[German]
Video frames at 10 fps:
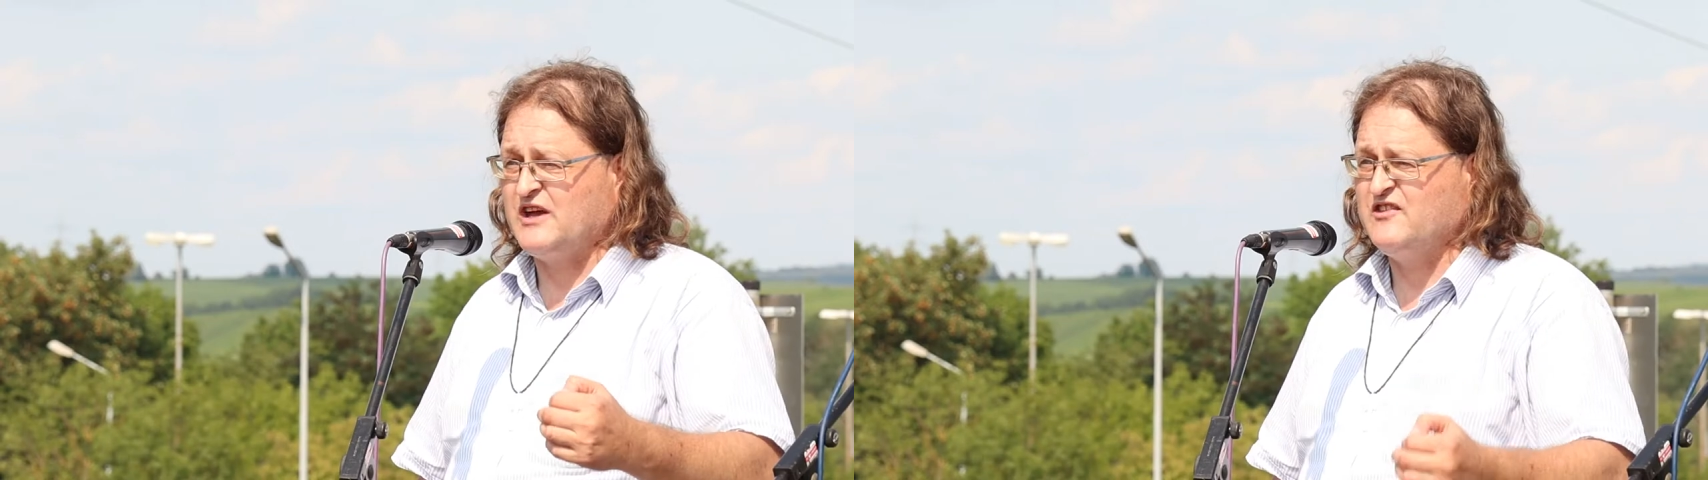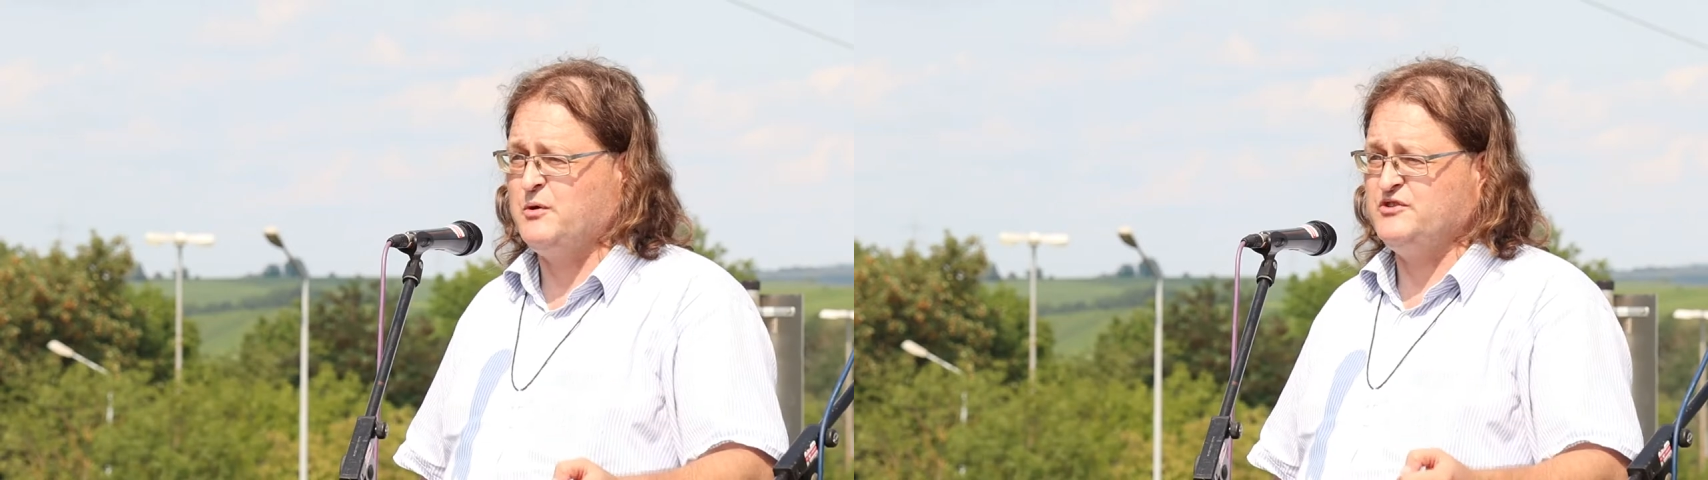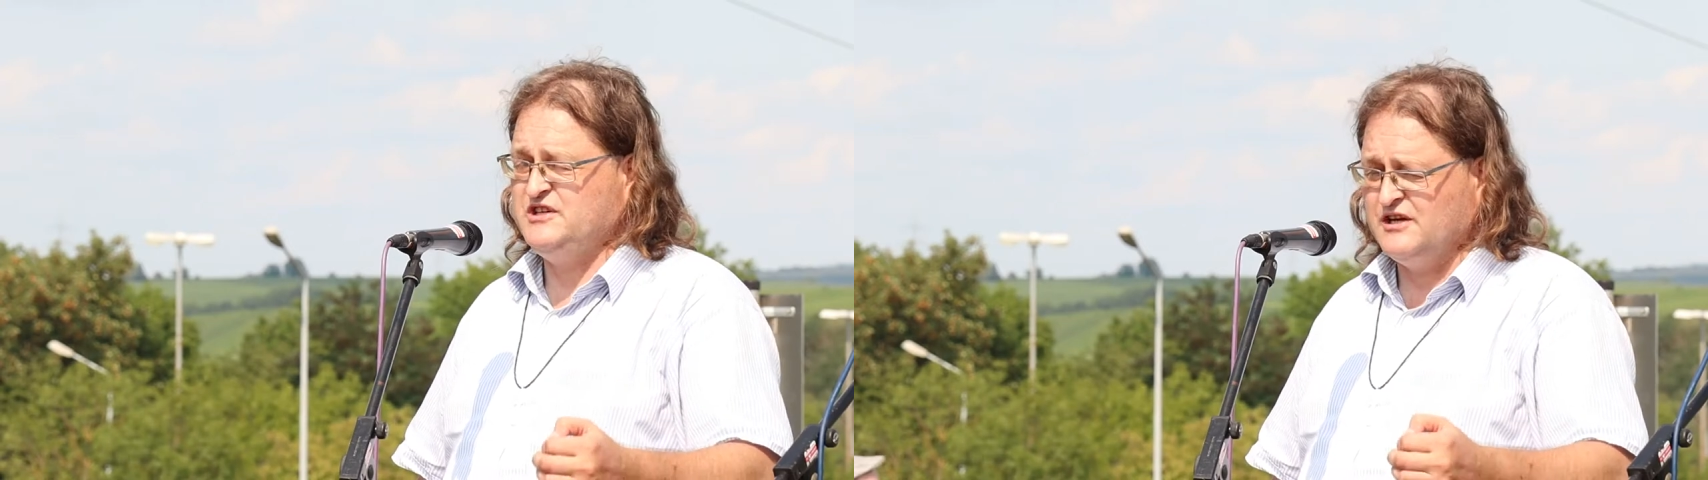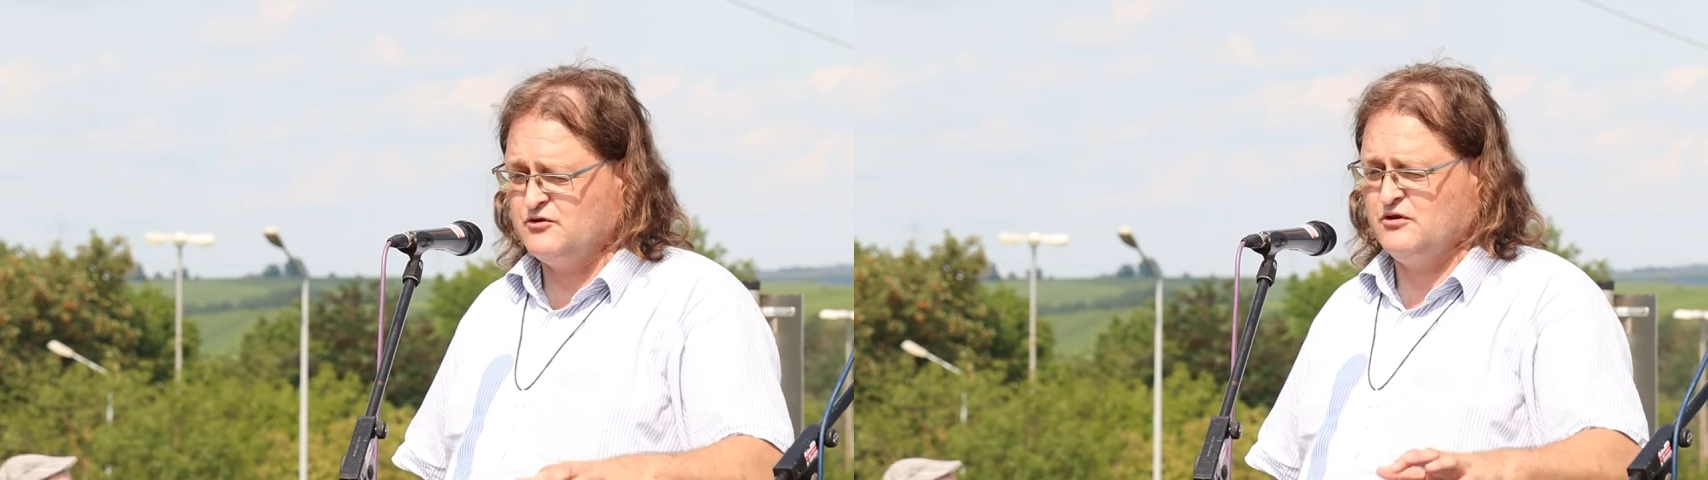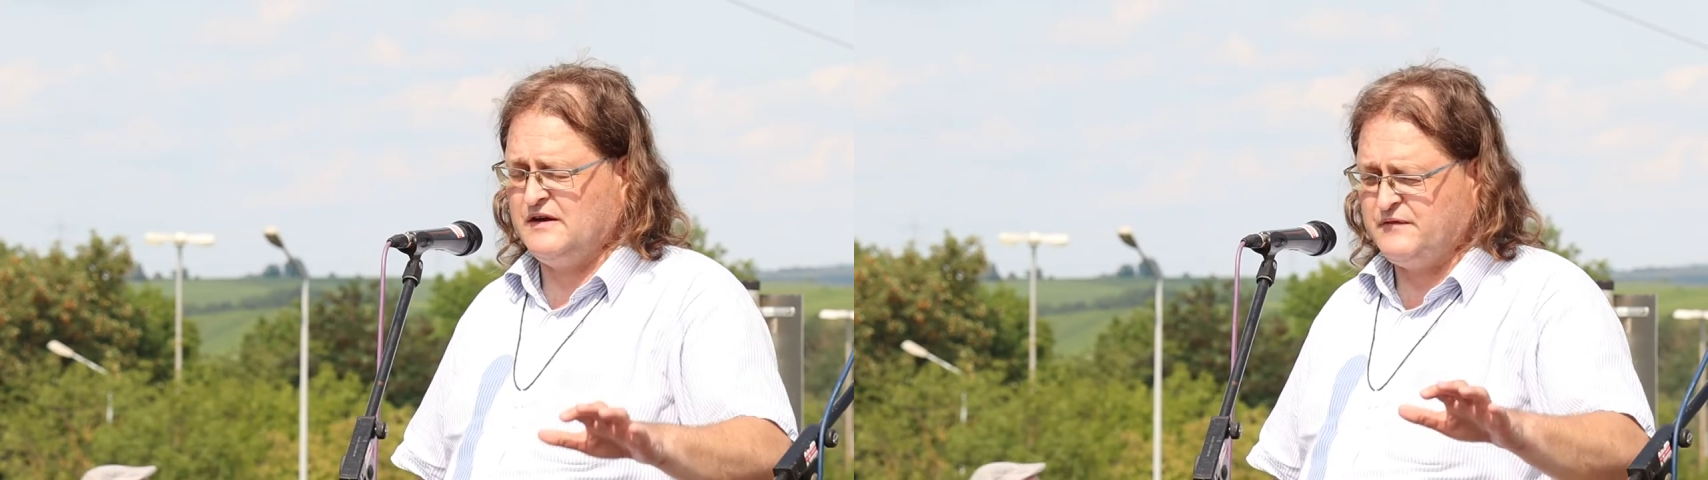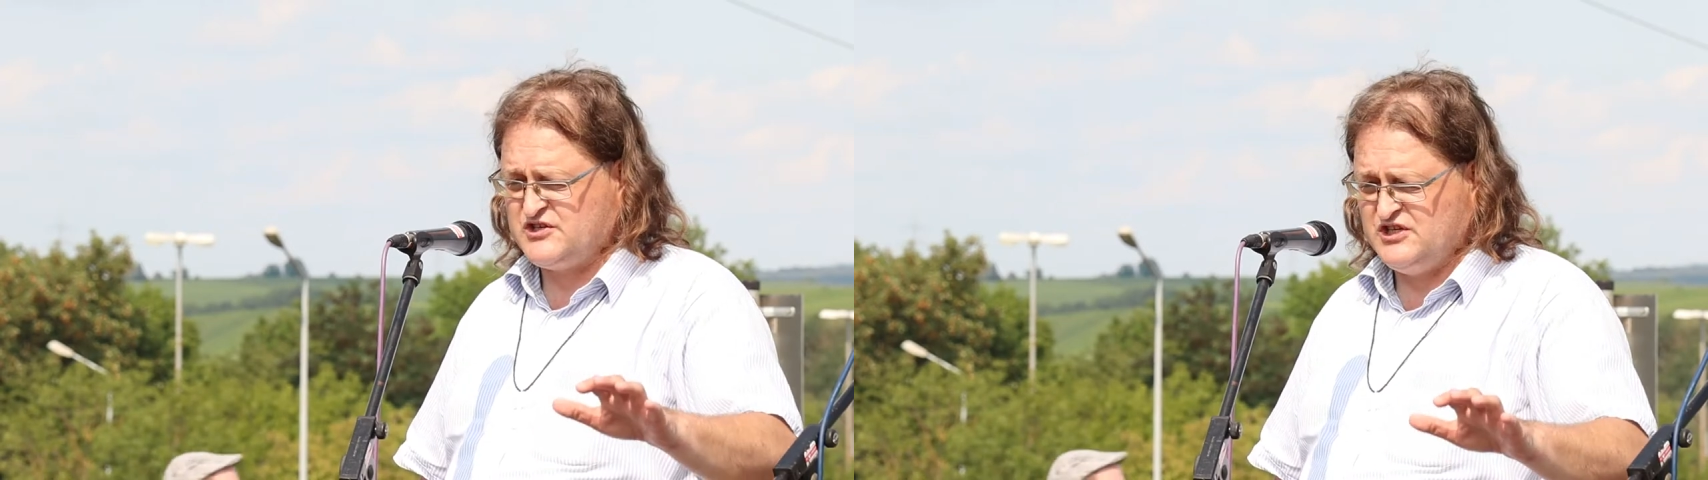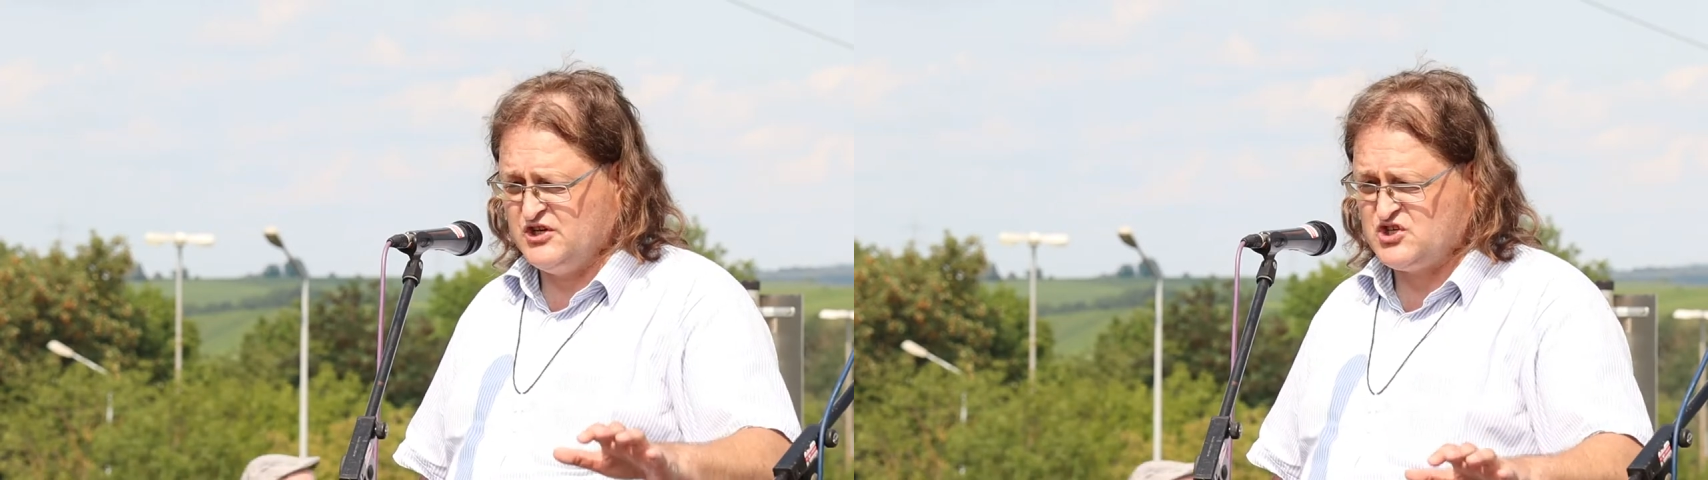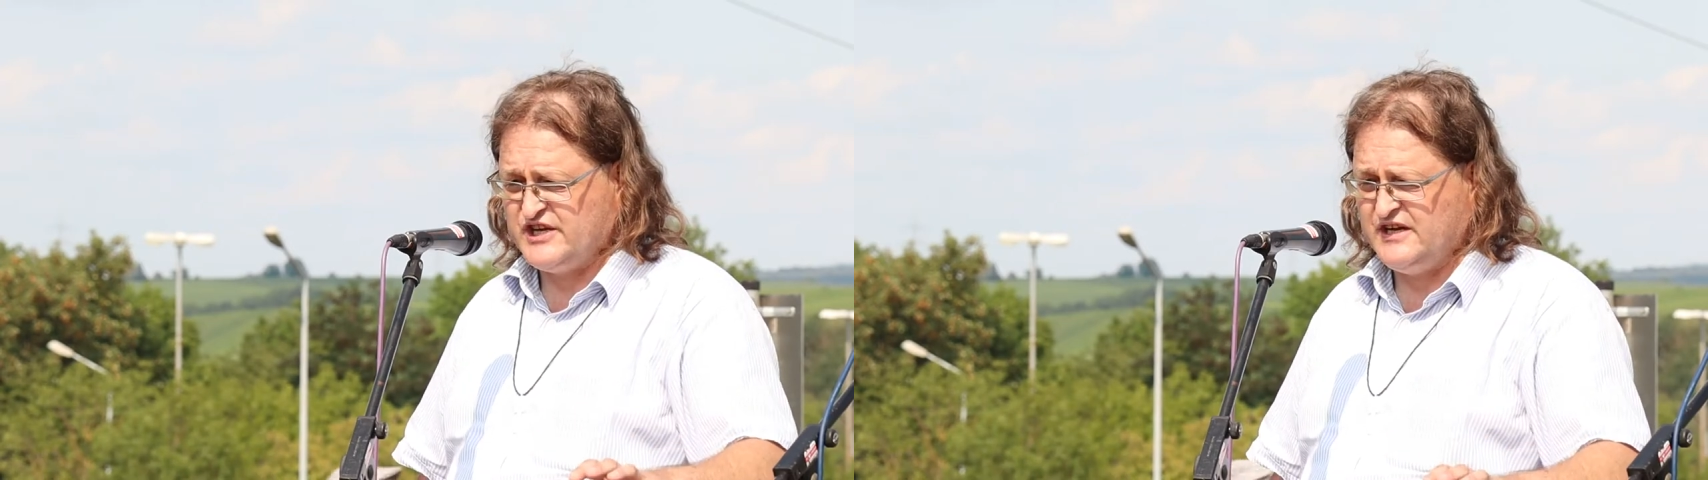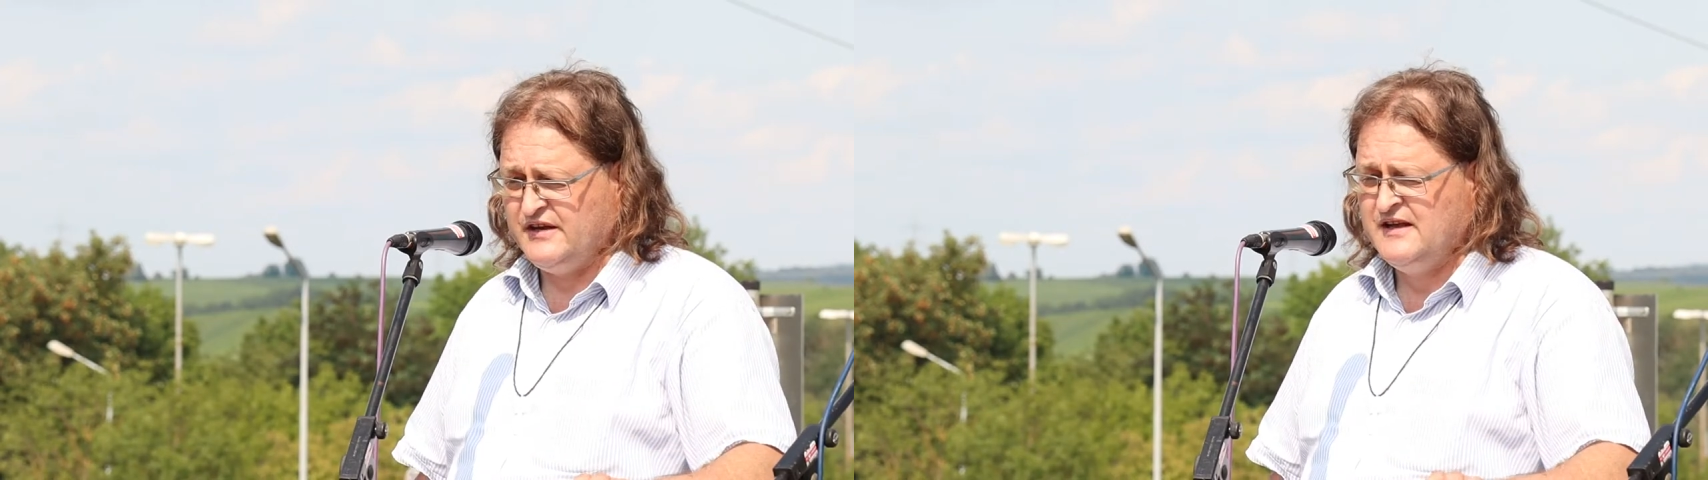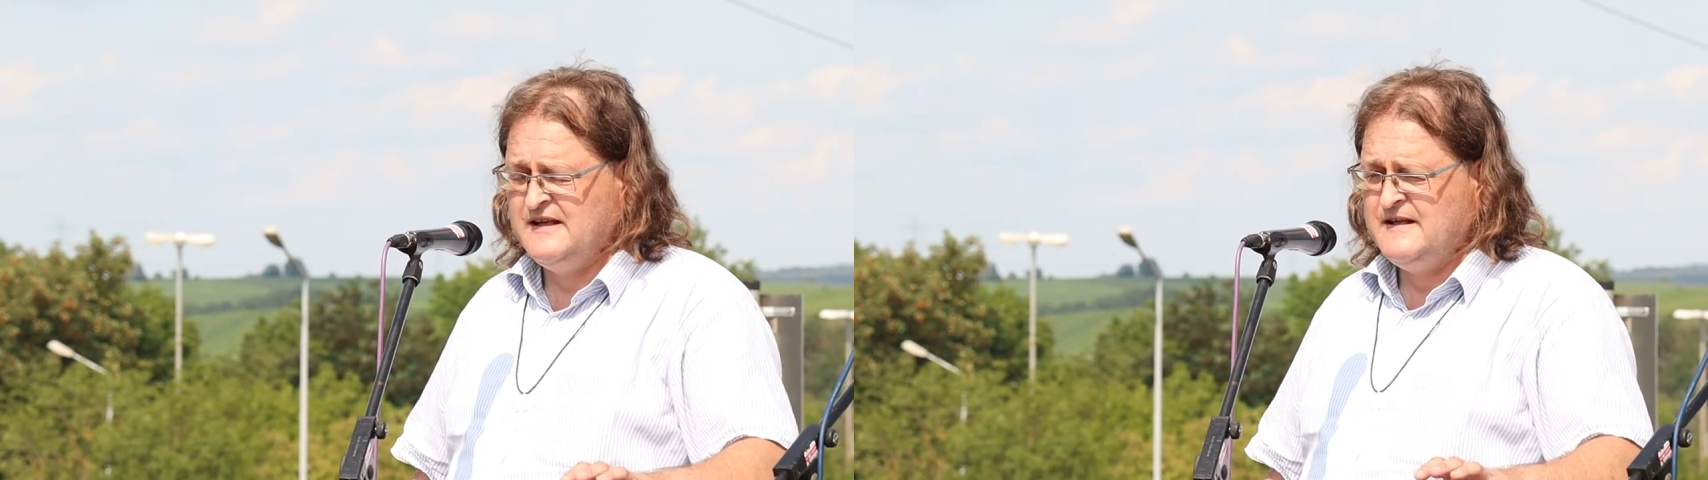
transportieren können an verschiedenen Stellen.